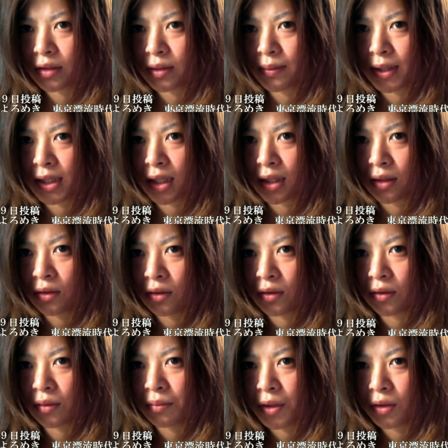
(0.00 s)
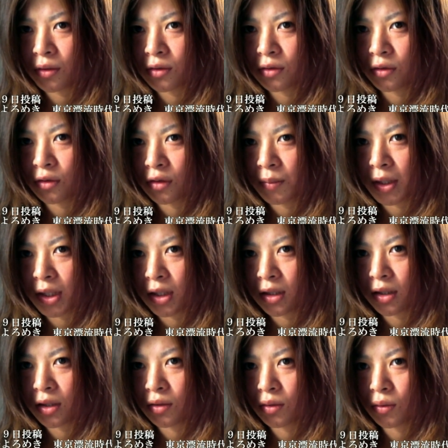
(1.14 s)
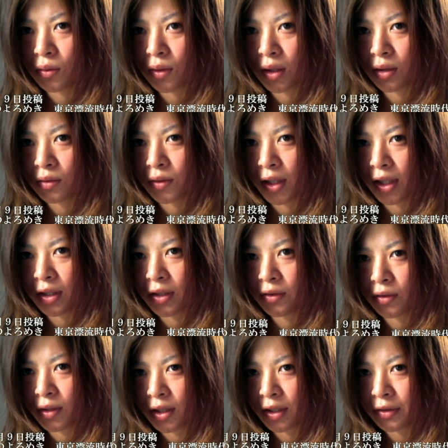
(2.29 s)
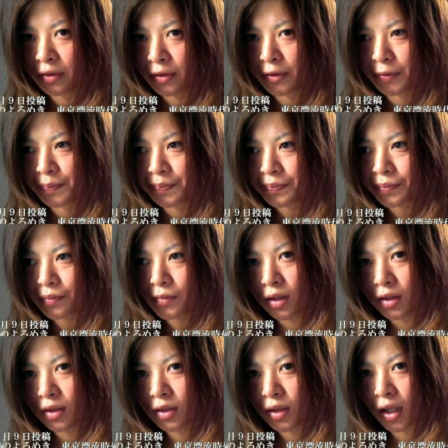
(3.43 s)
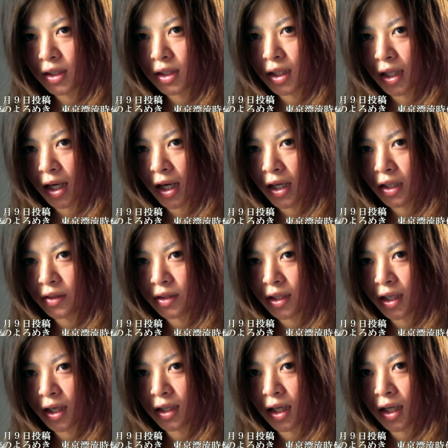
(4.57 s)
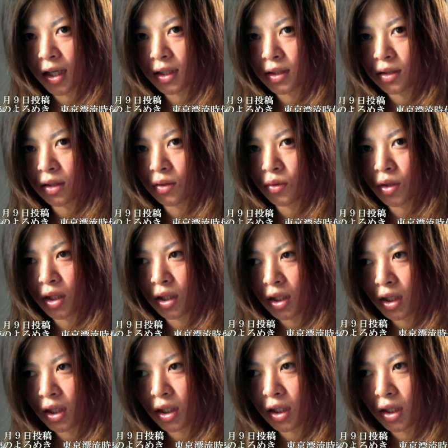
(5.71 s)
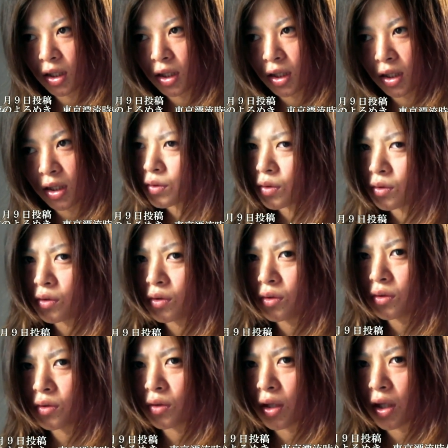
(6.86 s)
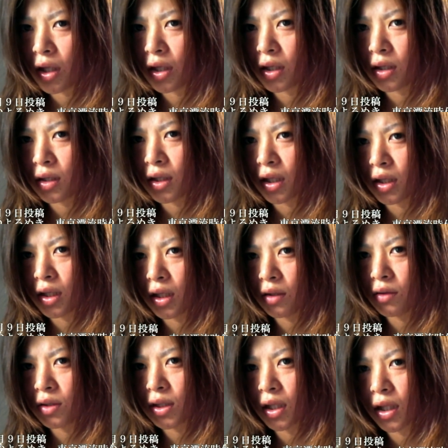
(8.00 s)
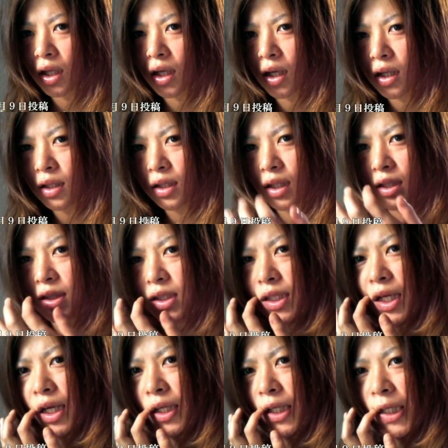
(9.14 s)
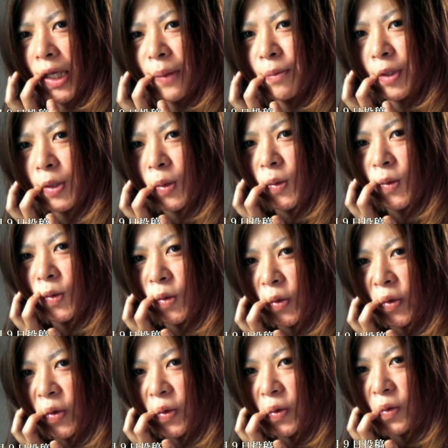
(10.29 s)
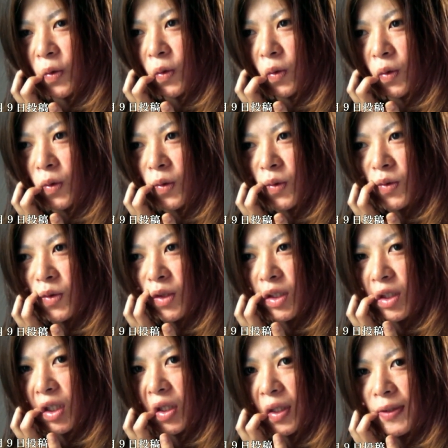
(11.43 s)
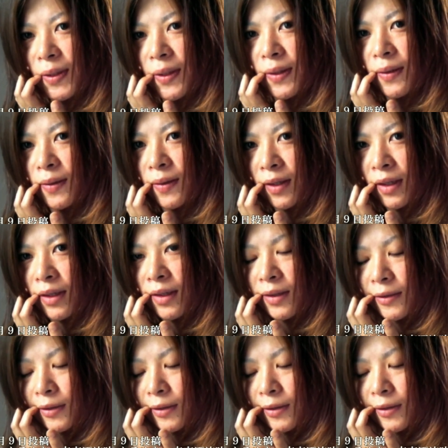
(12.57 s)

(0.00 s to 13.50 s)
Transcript: あの、つばきちゃんの美徳のよろめきっていう動画の内容にある、18で帰る家がなかった時に、そういうのでやっていくしかなかった時代エピソードっていうやつなんだよね。